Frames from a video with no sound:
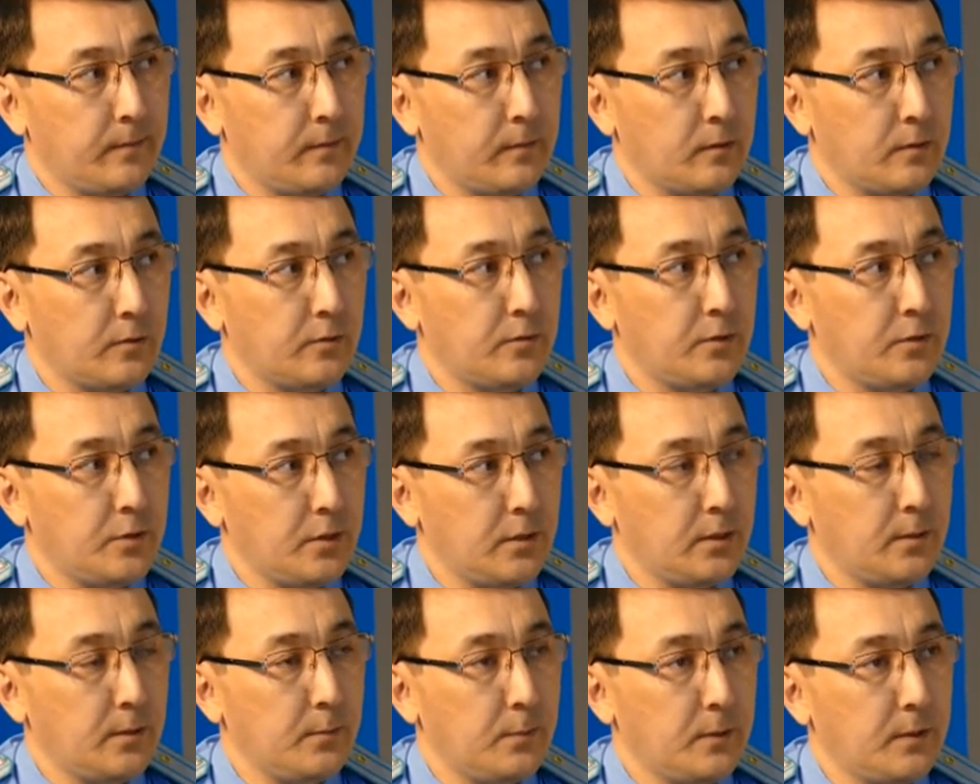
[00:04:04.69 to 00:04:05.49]
То есть в
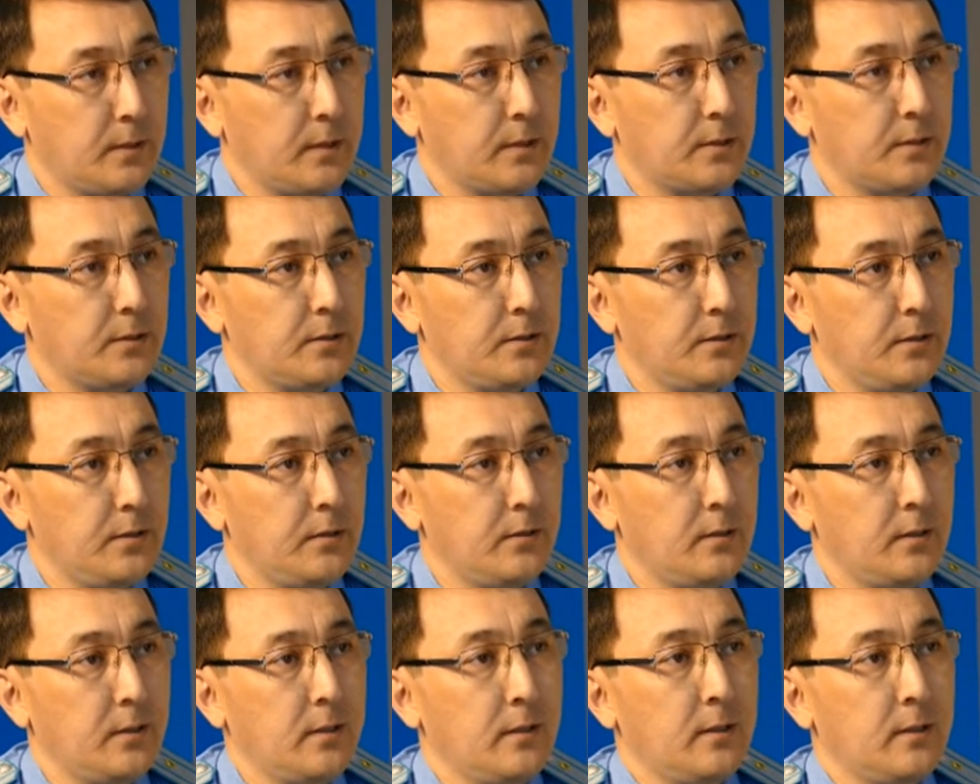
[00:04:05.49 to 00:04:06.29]
течение 15
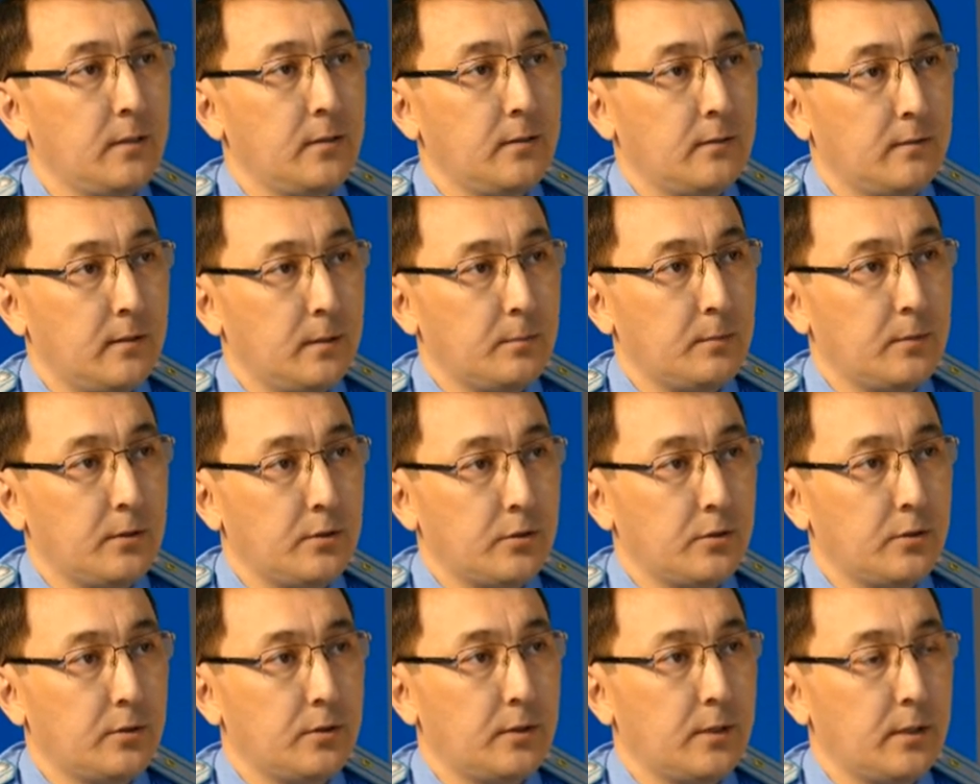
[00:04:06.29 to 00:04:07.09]
дней вам
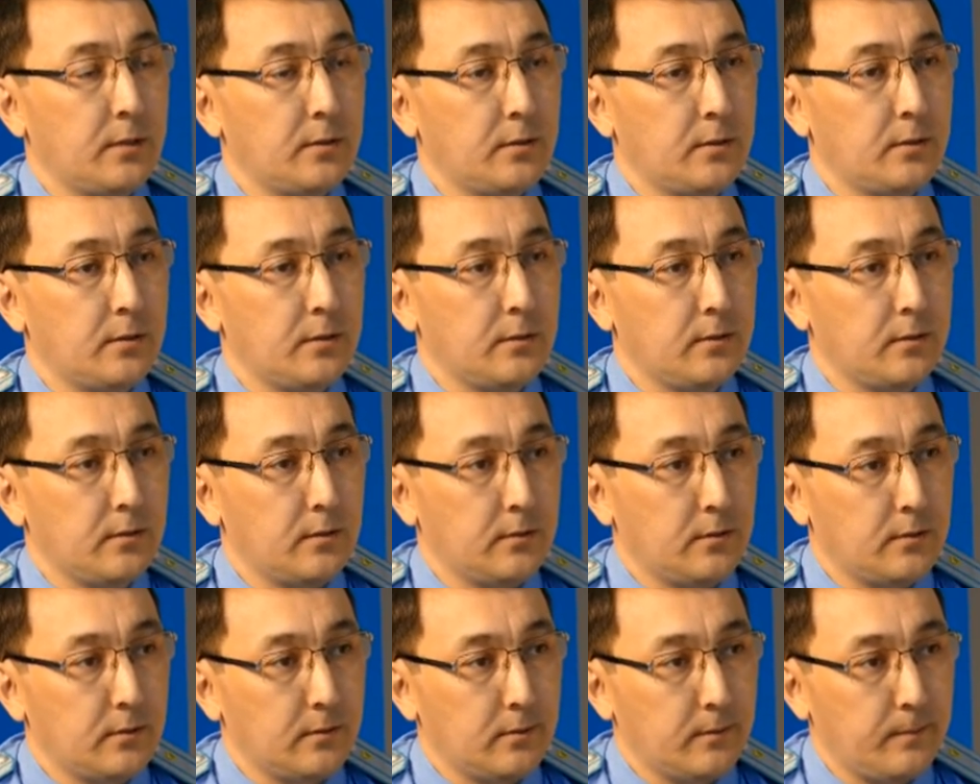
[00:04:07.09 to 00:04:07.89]
должны дать
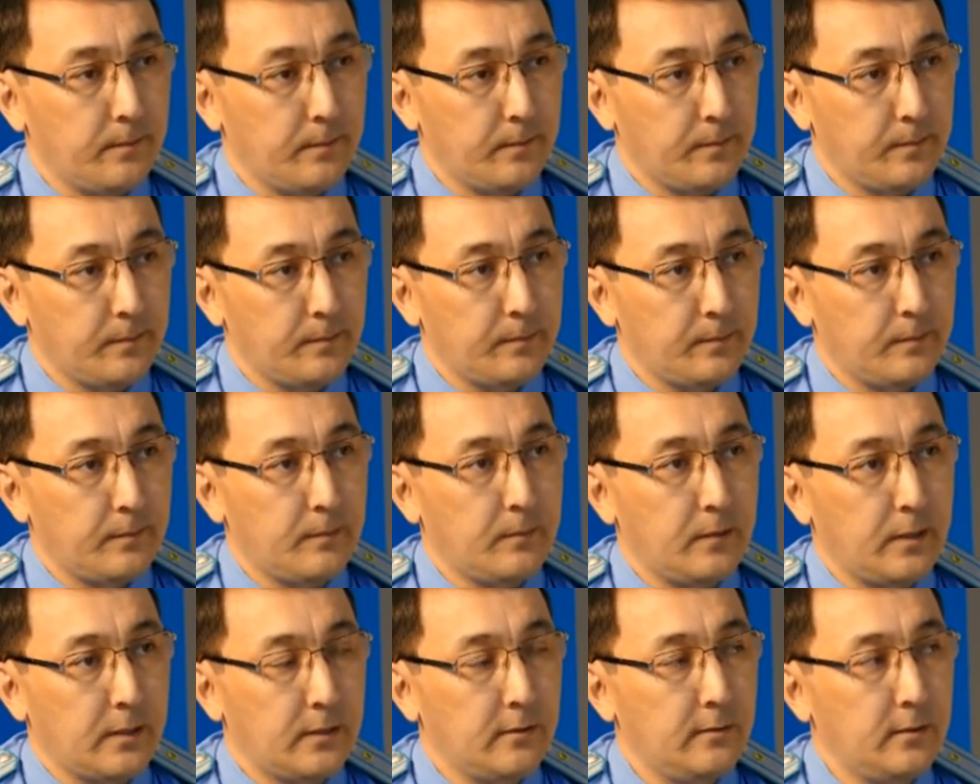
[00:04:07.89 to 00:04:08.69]
э,
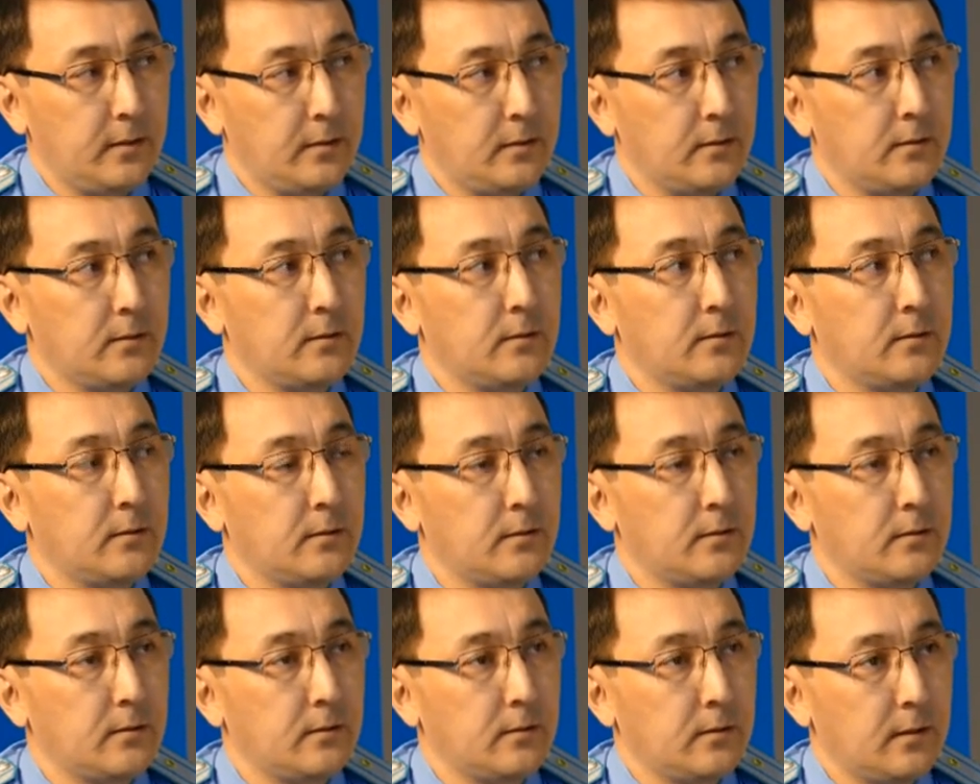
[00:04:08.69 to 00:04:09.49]
ответ
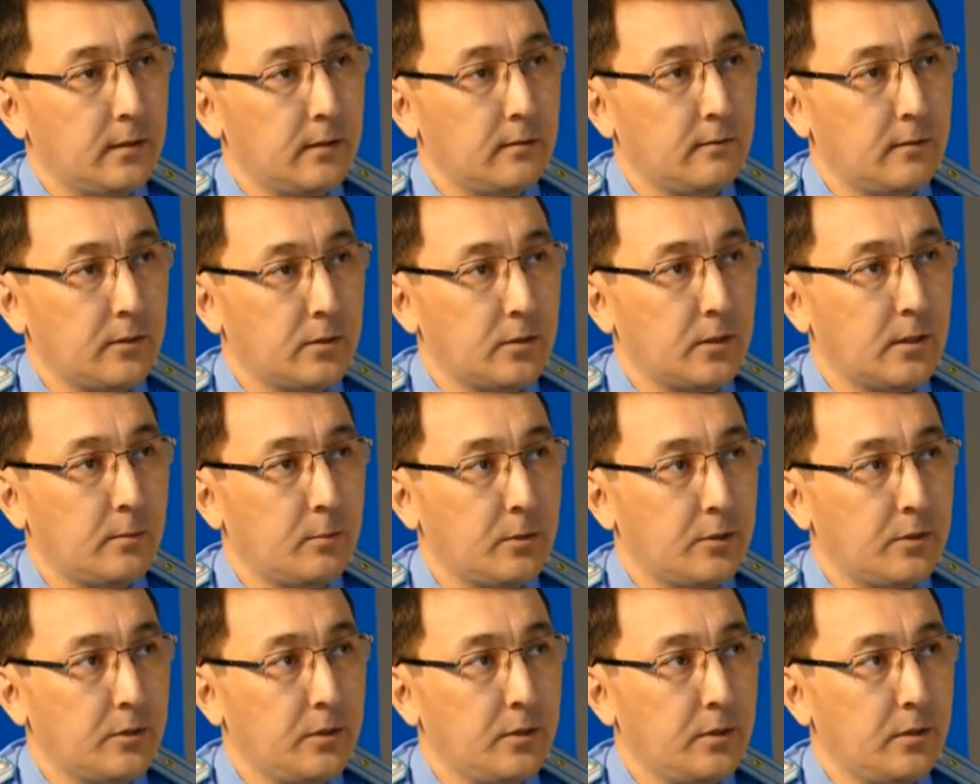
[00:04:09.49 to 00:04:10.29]
на ваше
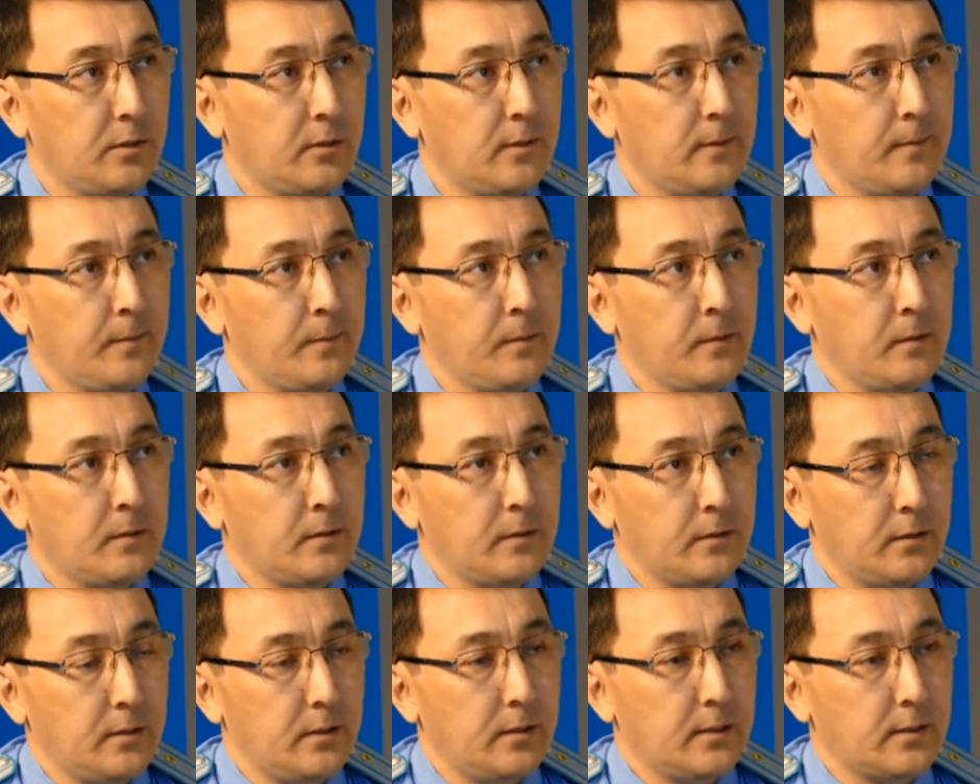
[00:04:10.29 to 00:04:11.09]
обращение,
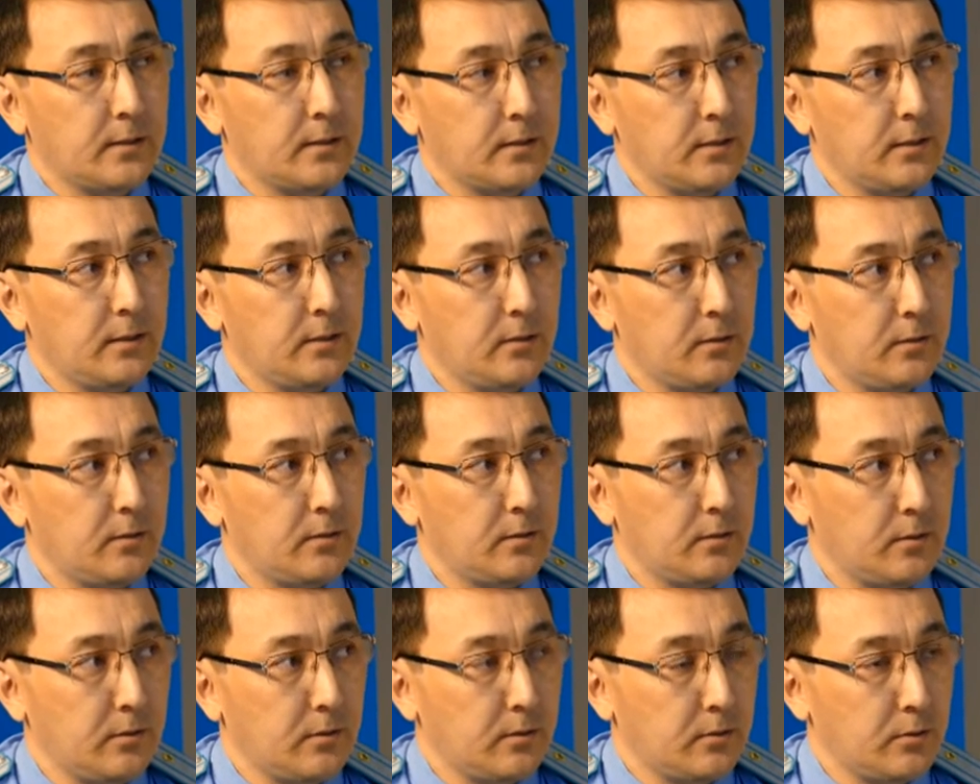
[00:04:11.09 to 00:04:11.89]
где раскрыть
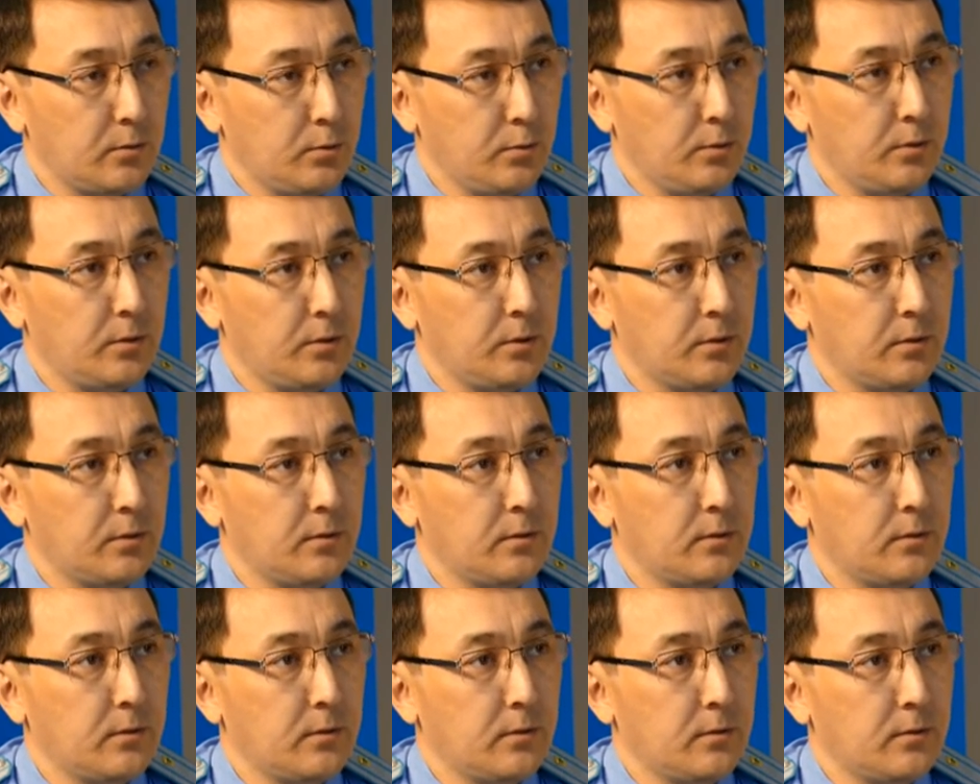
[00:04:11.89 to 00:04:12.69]
суть,
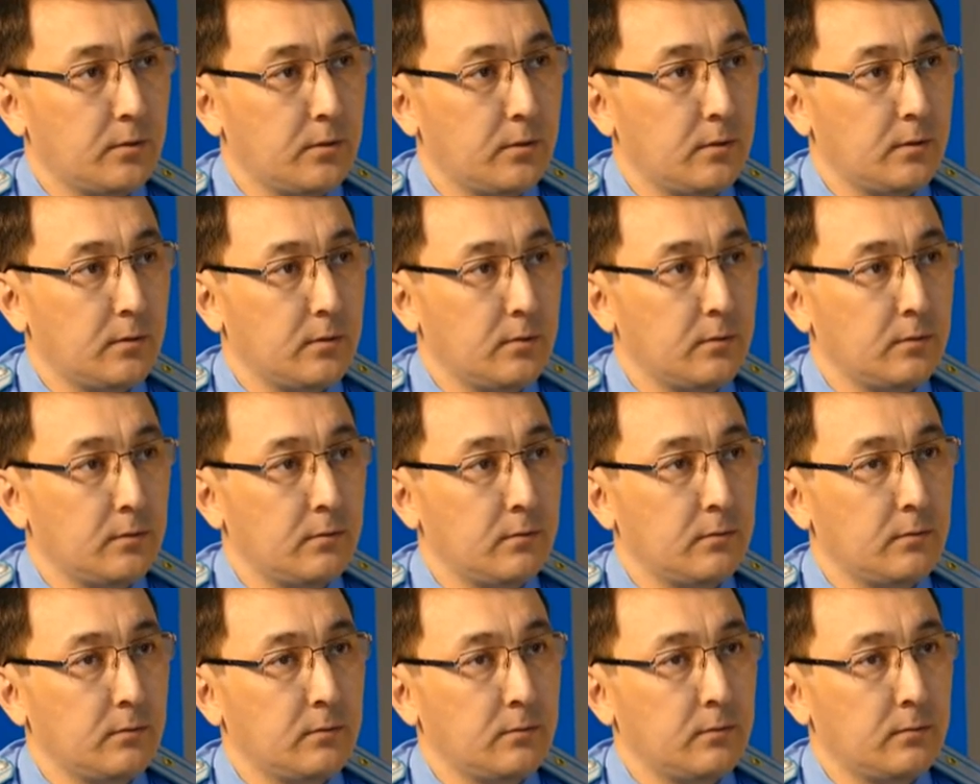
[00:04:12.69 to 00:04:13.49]

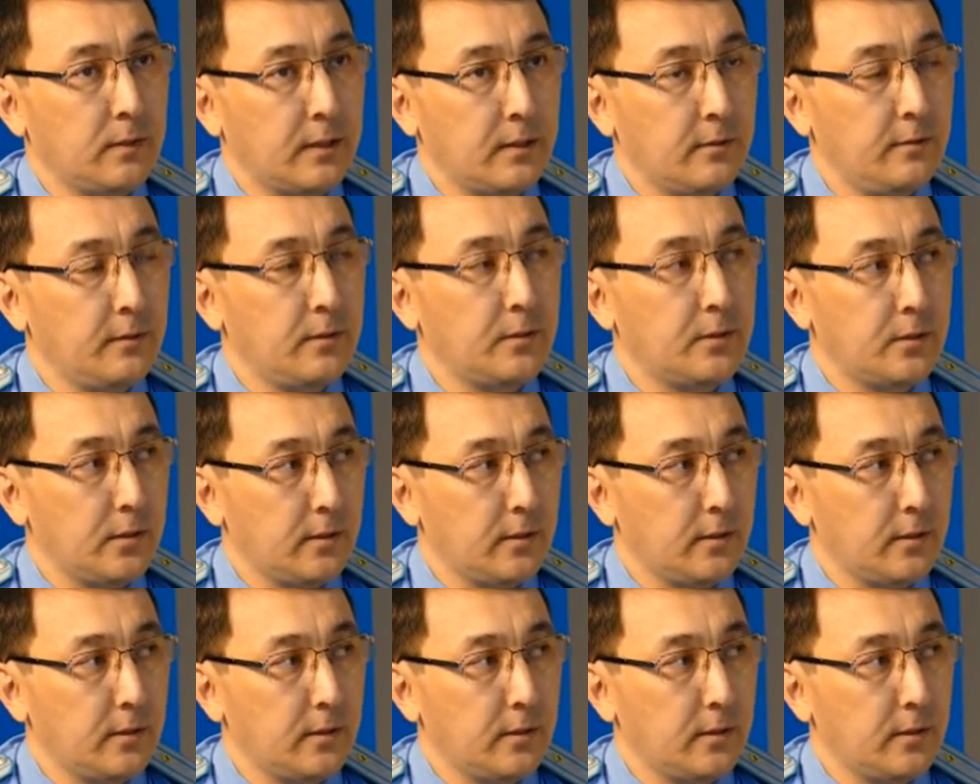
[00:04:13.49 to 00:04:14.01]
ответить